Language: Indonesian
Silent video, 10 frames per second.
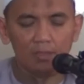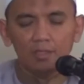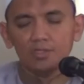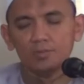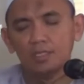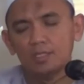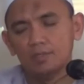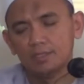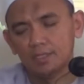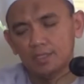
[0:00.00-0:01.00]
Kata Allah
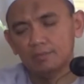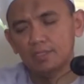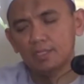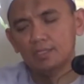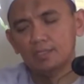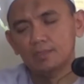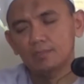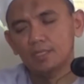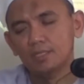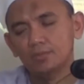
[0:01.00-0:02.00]
Subhanahu wa taala, "Bila ini
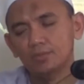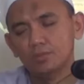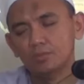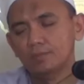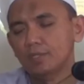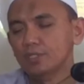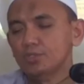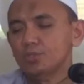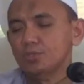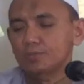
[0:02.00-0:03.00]
diberikan untukmu,
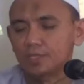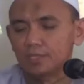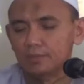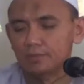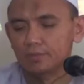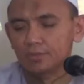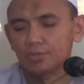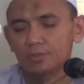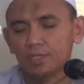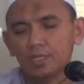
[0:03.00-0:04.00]
apakah cukup bagimu?"
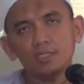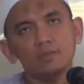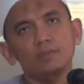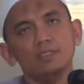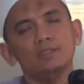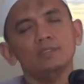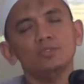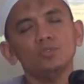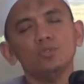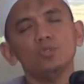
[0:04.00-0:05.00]
Hasbi,
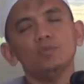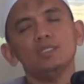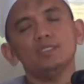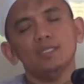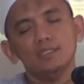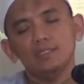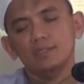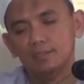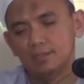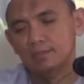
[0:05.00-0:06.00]
cukup ini saja
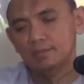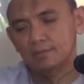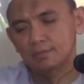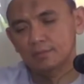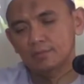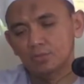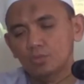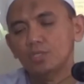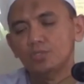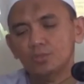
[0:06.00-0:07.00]
ya Allah
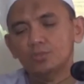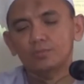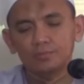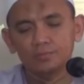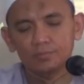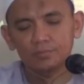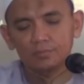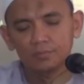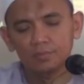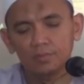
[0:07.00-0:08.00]
cukup
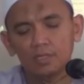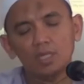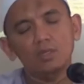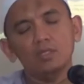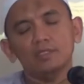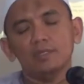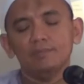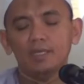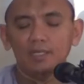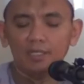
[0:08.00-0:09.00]
Kalau Allah
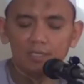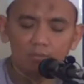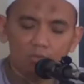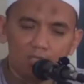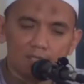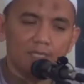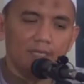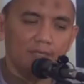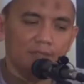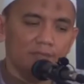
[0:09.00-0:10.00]
tampakkan lagi sebuah
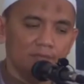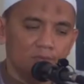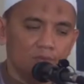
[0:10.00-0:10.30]
istana,